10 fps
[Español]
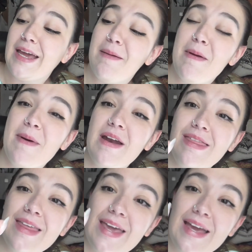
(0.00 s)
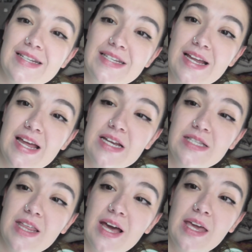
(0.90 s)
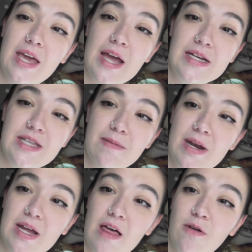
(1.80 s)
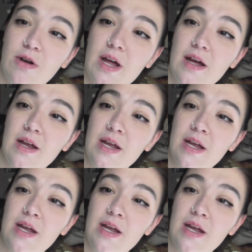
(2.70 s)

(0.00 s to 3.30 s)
que me parece que es, este de aquí es de Mercadona,